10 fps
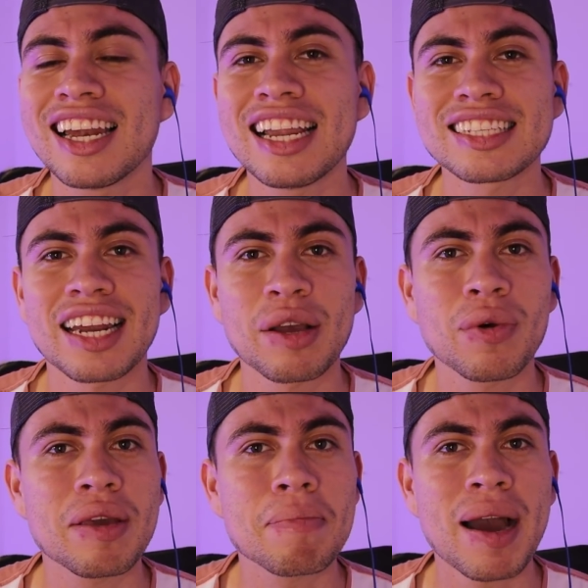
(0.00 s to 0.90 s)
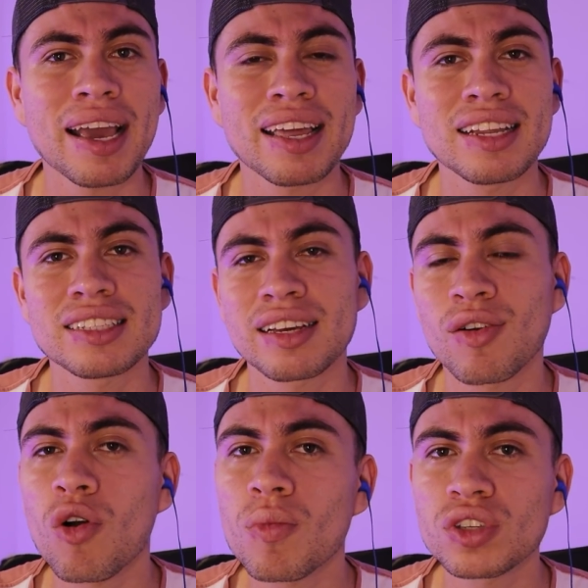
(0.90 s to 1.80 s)
Les traigo imágenes
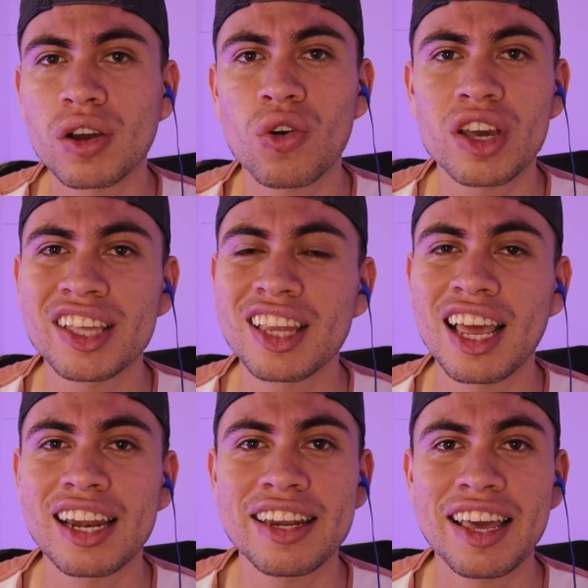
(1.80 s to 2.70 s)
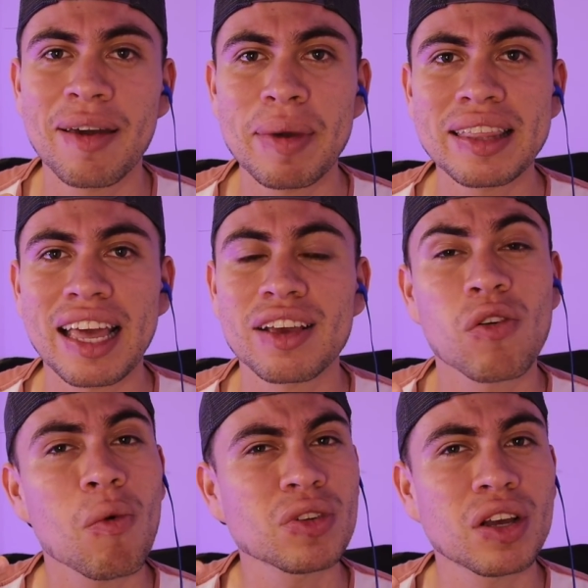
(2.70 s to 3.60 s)
de cómo llegó Hidley a línea de meta y
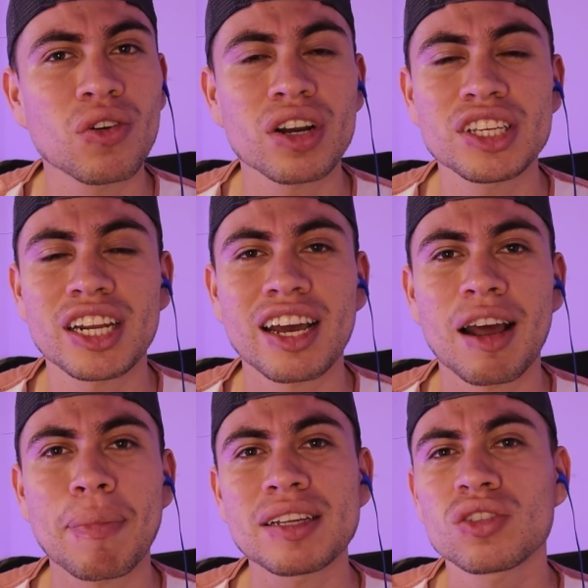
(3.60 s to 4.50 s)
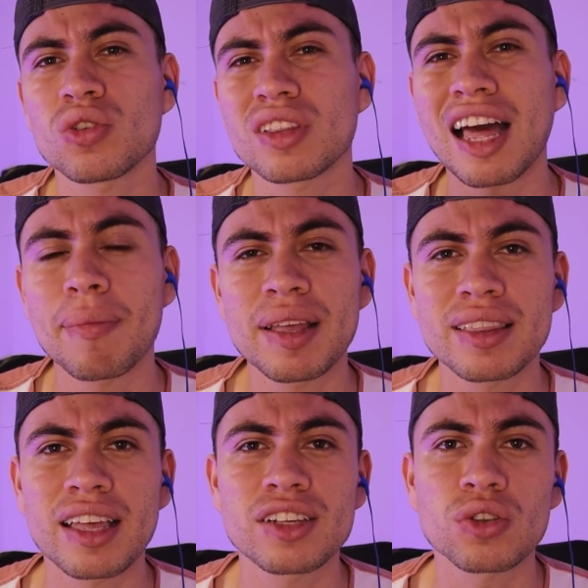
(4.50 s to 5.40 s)
cómo llegó Richard Carapaz
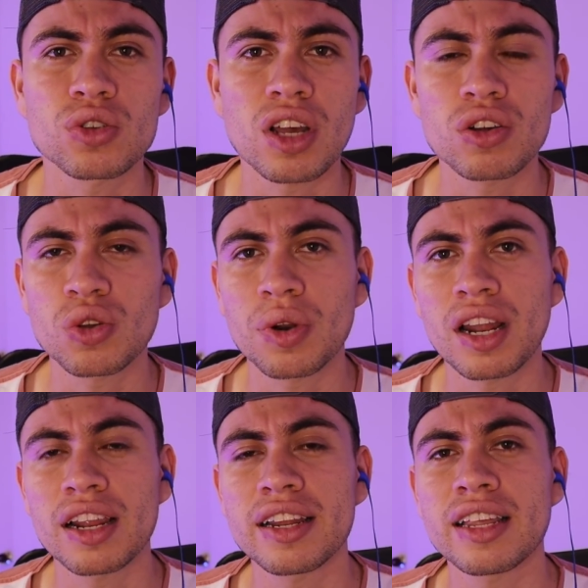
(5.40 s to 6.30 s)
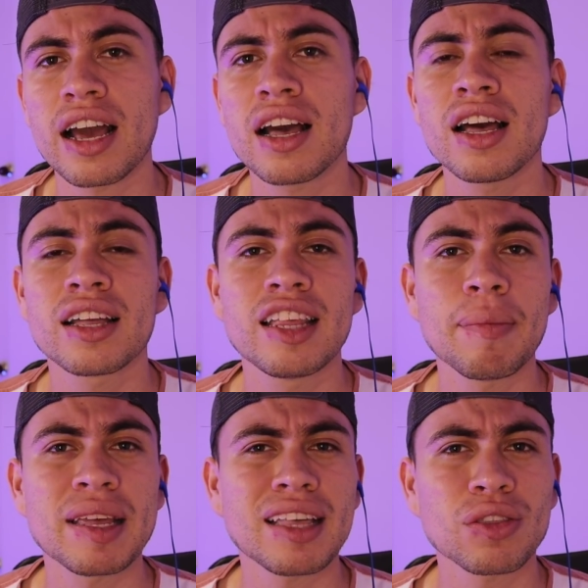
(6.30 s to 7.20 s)
totalmente destrozado sobre la línea de
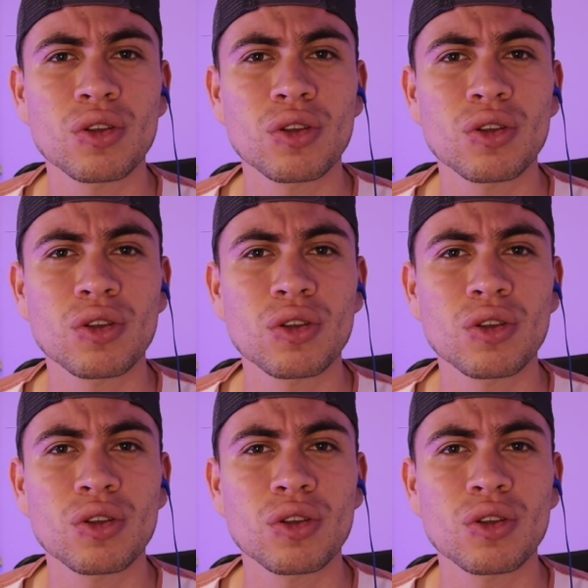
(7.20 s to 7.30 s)
meta,